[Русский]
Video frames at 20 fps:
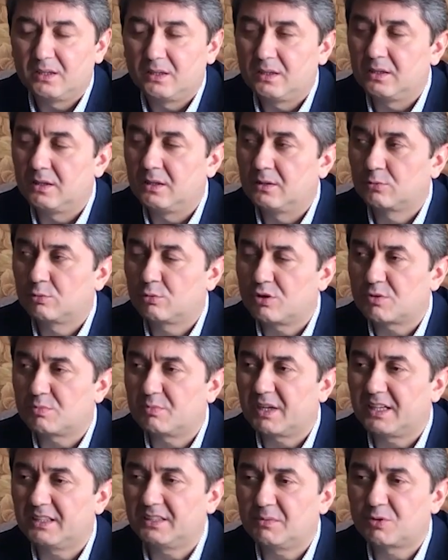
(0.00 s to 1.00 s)
А, то есть
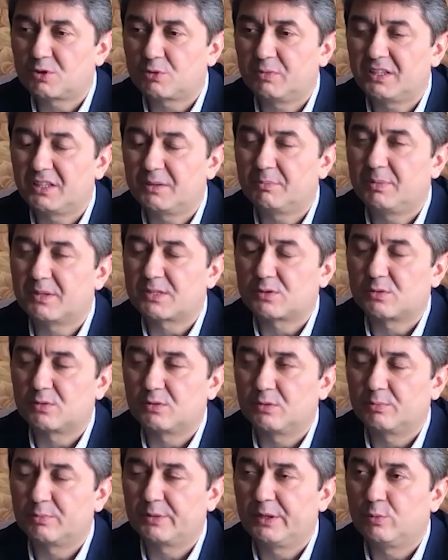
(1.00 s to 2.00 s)
мы хотим, чтобы они
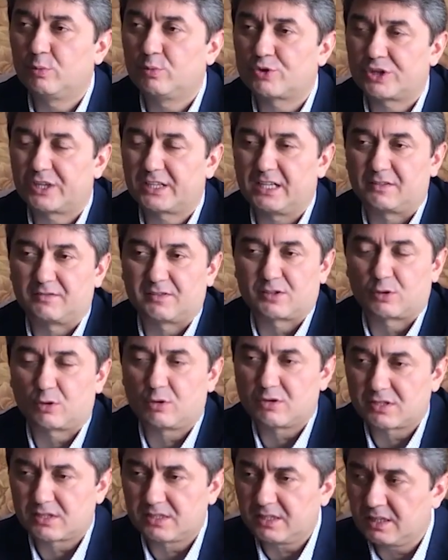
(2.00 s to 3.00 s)
поступили уже как
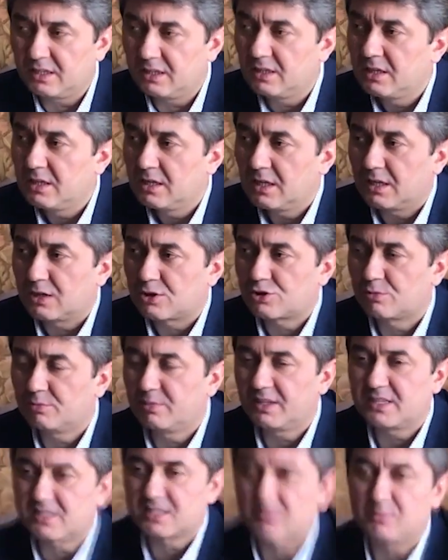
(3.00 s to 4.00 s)
взрослые,
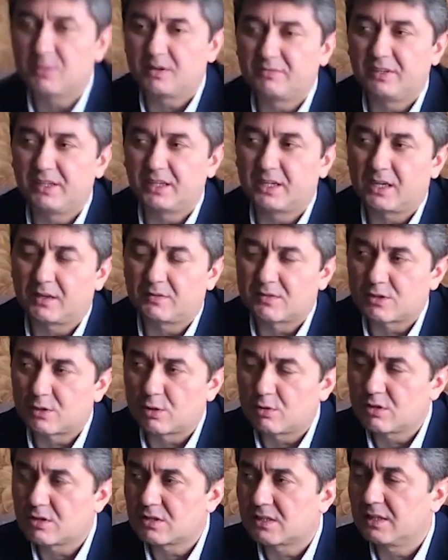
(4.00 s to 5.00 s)
чтобы они себя вели как
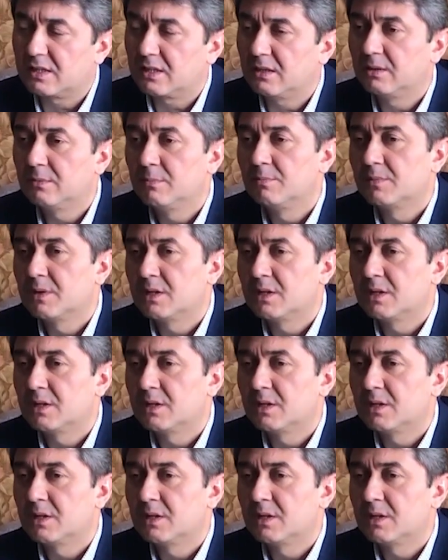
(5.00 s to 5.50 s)
взрослые,